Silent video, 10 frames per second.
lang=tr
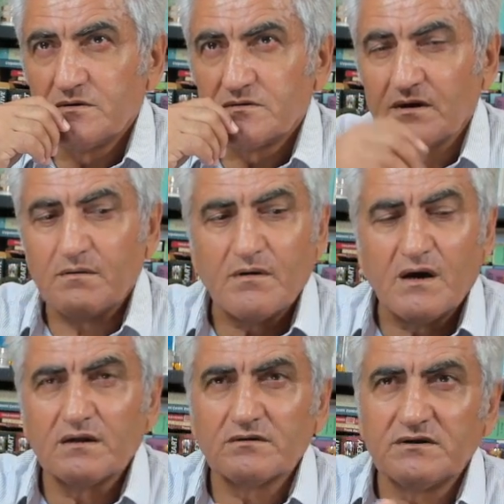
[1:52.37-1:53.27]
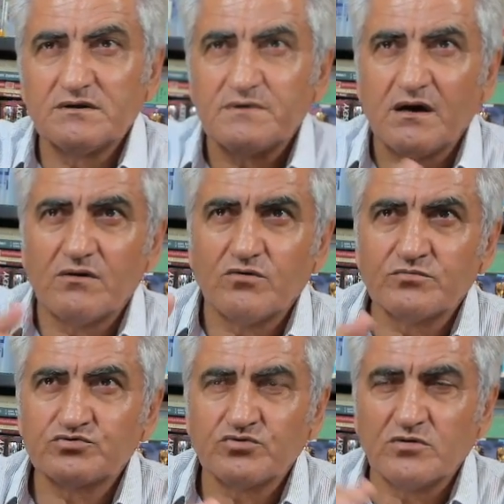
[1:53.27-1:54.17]
Tamam alın dedim ya
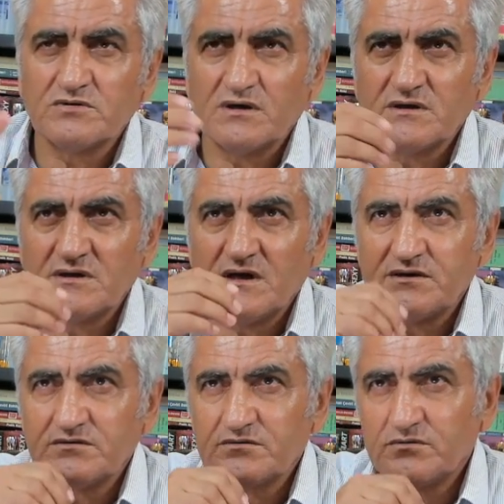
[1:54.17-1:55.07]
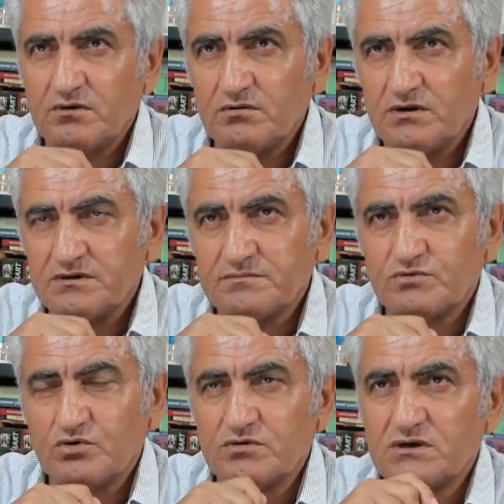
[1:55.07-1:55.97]
Ormuz koltuğu al gel hadi güle güle dedim.
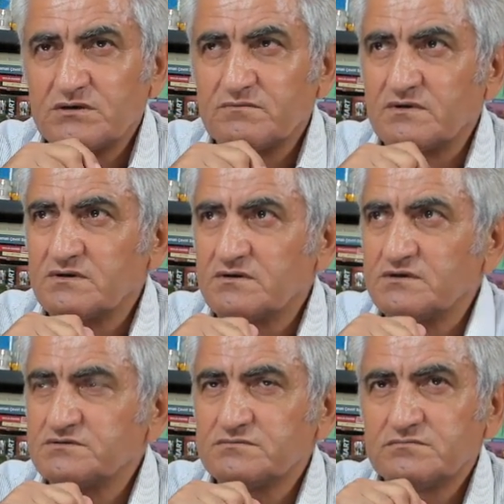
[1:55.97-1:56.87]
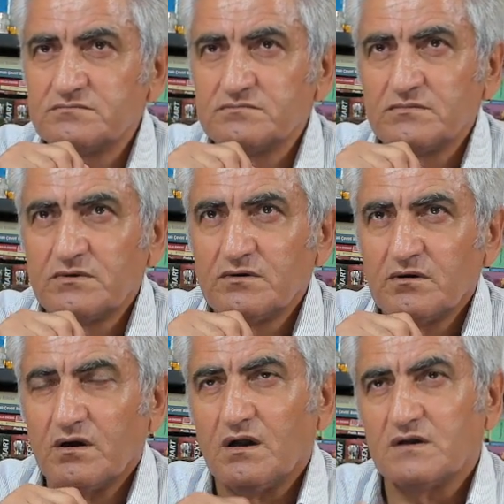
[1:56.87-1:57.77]
Gönderdim vatandaşı.
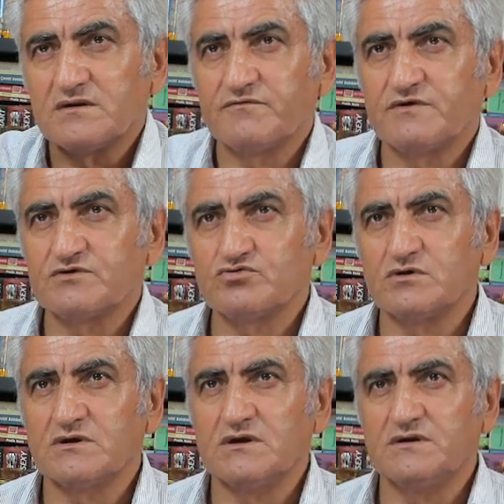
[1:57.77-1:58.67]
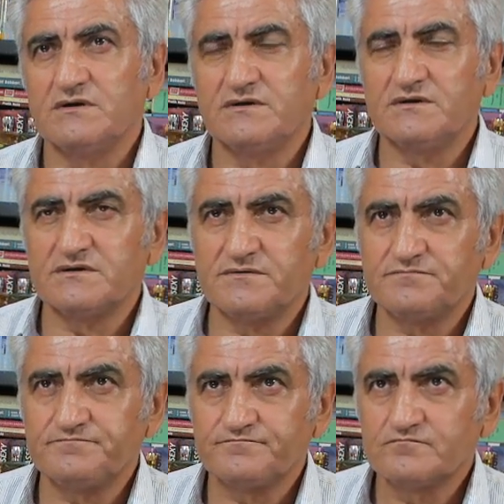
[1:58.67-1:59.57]
Altı hafta sonra geldi. Dedi ki
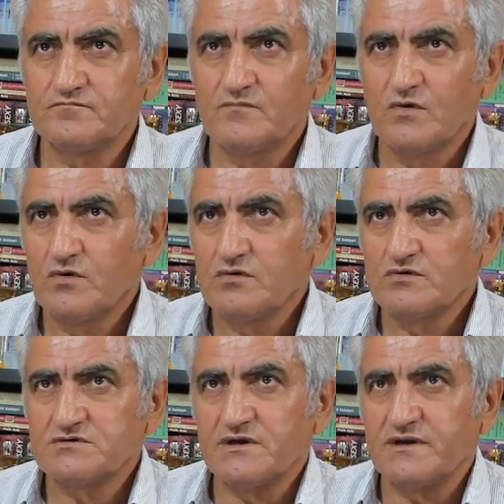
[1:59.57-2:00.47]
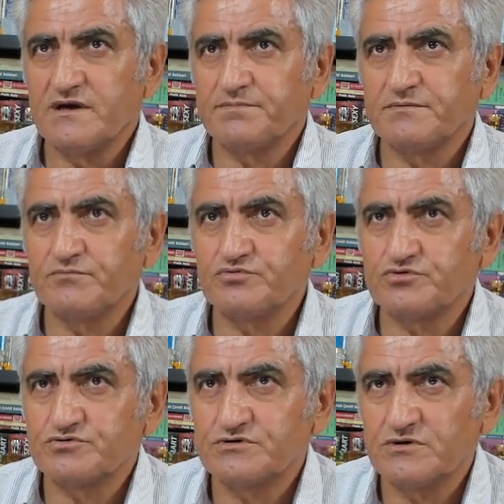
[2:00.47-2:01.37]
sen ne yaptın bu
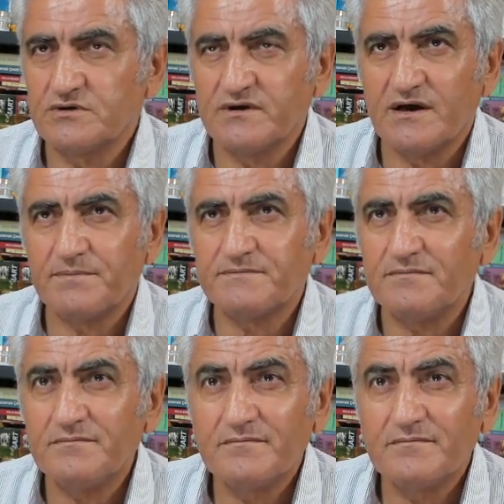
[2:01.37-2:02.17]
çocuğa? Ne yaptın?